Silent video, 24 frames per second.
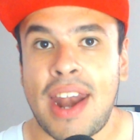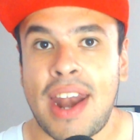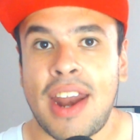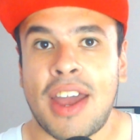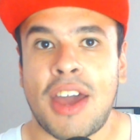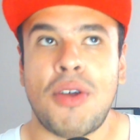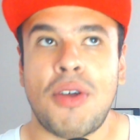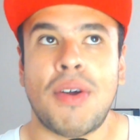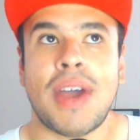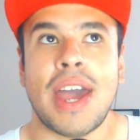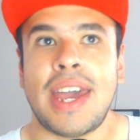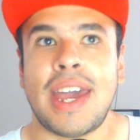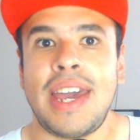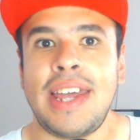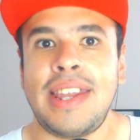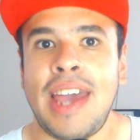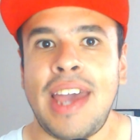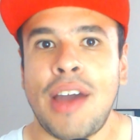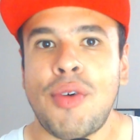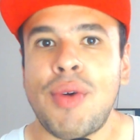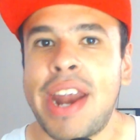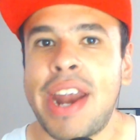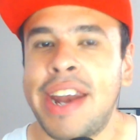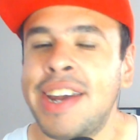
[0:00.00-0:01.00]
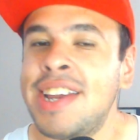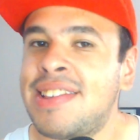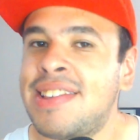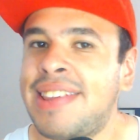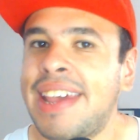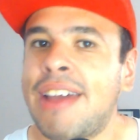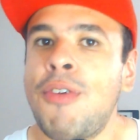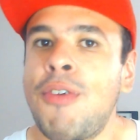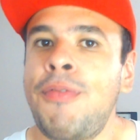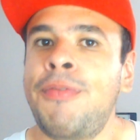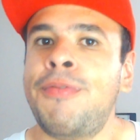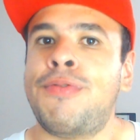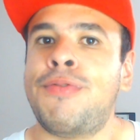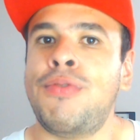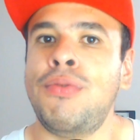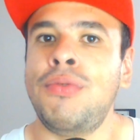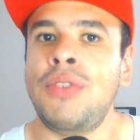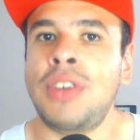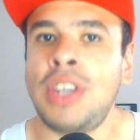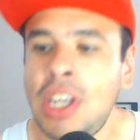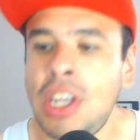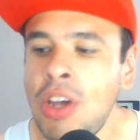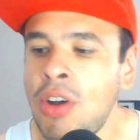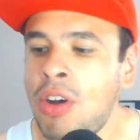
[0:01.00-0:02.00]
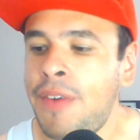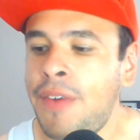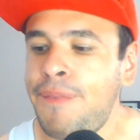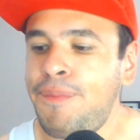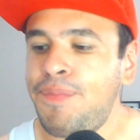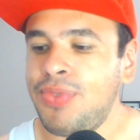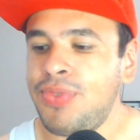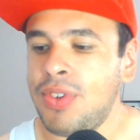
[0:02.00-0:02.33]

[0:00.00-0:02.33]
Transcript: Creo que aquí Diego Araní se confundió.